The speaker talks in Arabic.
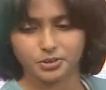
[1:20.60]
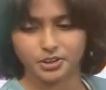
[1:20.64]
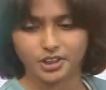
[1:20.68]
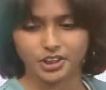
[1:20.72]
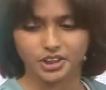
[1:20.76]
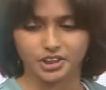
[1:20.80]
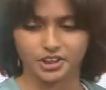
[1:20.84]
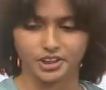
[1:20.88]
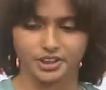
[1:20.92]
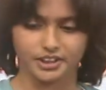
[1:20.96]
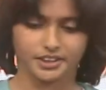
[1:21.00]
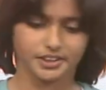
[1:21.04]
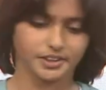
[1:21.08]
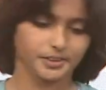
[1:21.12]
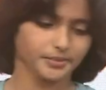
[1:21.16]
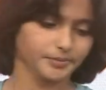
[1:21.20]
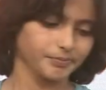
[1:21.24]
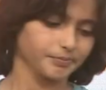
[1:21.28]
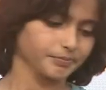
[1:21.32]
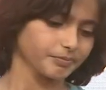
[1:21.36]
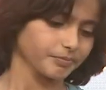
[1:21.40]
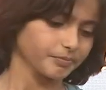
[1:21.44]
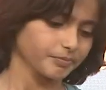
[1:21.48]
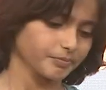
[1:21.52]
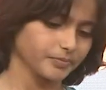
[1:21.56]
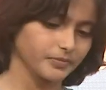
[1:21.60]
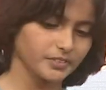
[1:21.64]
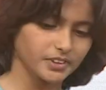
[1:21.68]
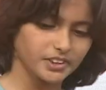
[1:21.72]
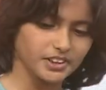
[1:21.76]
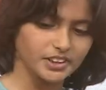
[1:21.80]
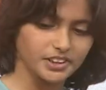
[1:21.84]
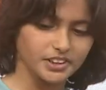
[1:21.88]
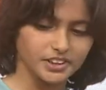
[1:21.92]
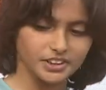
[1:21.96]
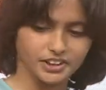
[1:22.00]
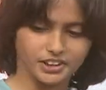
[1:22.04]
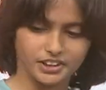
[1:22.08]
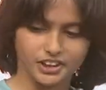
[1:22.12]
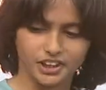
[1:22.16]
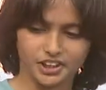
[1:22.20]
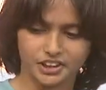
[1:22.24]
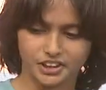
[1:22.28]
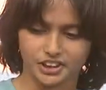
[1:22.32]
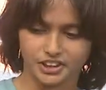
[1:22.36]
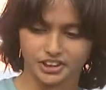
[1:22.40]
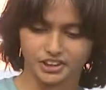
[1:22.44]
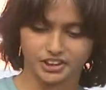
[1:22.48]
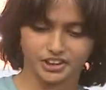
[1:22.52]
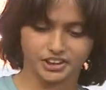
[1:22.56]
جرجيس
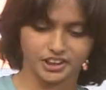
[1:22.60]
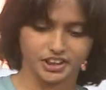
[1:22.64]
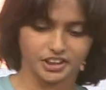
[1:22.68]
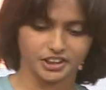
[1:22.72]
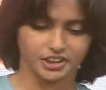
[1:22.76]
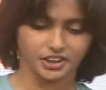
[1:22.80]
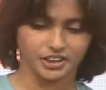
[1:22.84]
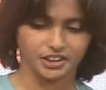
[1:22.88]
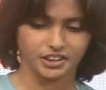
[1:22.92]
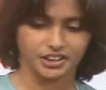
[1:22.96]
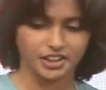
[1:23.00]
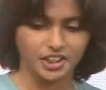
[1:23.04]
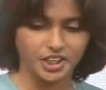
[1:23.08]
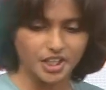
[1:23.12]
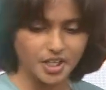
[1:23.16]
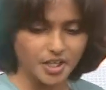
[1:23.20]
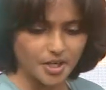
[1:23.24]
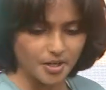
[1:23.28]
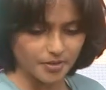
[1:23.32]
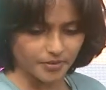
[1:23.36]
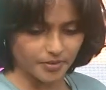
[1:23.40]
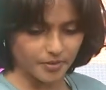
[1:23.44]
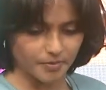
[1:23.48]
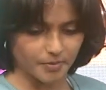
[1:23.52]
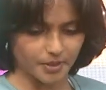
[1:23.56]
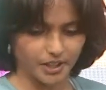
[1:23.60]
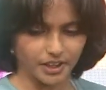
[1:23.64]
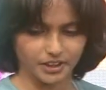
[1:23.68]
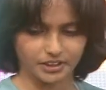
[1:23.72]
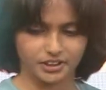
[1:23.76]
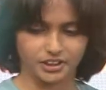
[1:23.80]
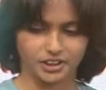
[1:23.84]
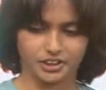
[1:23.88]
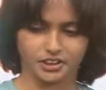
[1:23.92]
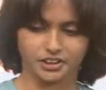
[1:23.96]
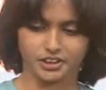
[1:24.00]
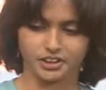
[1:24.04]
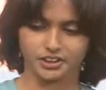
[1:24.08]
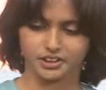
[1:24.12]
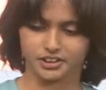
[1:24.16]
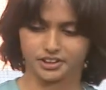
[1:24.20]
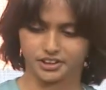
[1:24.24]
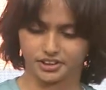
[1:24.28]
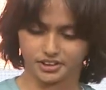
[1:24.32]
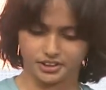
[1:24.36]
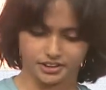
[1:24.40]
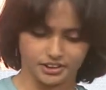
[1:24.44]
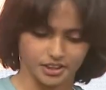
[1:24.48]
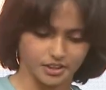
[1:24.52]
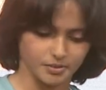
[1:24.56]
جرجيس جرجيس فما حد
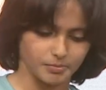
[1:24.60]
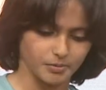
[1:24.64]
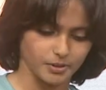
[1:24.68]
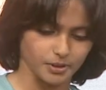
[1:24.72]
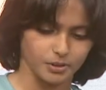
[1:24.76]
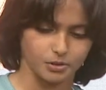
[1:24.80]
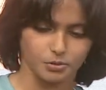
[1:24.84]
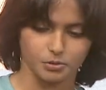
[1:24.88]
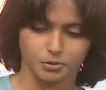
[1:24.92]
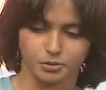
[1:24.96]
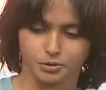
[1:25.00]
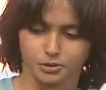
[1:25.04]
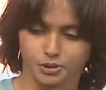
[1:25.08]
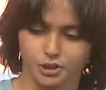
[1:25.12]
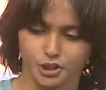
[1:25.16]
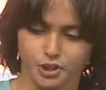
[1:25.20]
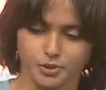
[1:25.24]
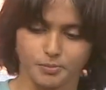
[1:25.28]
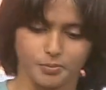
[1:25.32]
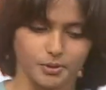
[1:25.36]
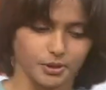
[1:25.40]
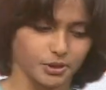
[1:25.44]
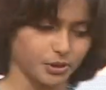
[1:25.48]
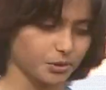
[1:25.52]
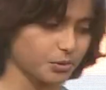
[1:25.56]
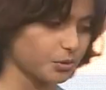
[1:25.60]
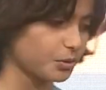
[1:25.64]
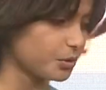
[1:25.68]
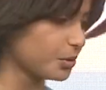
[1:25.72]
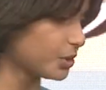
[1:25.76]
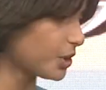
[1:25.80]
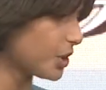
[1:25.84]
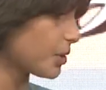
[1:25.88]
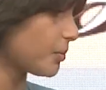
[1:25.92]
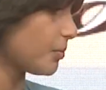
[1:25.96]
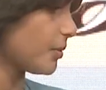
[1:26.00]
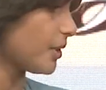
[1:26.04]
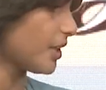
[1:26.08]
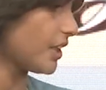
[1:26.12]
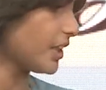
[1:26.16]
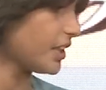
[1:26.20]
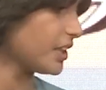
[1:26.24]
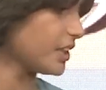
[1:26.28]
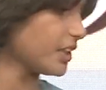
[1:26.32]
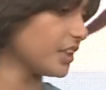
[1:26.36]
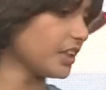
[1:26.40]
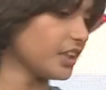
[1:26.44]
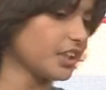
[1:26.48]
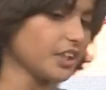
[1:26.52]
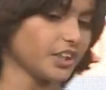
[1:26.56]
جرجيس نبدو جربة شكون جربة إيه؟
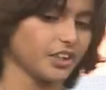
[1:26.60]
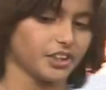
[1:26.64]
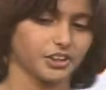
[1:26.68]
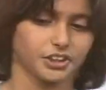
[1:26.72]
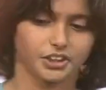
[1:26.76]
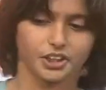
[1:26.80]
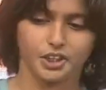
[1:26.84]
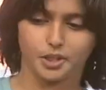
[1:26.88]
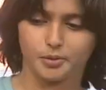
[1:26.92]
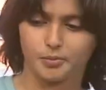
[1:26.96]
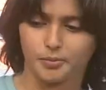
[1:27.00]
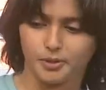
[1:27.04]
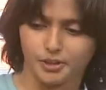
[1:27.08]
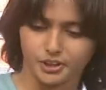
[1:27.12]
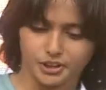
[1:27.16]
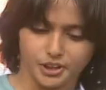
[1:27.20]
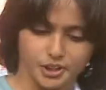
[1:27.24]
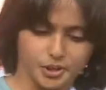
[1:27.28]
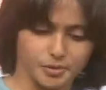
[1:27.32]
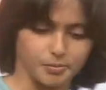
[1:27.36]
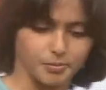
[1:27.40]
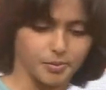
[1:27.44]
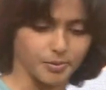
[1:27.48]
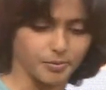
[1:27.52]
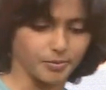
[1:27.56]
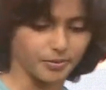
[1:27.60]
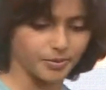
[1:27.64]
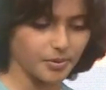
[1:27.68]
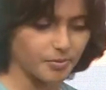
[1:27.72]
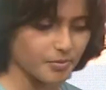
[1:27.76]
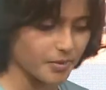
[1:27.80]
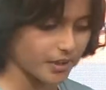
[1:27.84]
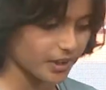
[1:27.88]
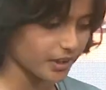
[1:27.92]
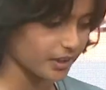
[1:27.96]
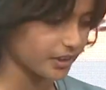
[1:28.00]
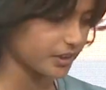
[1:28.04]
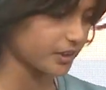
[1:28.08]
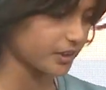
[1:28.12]
جربة جربة ما فما حد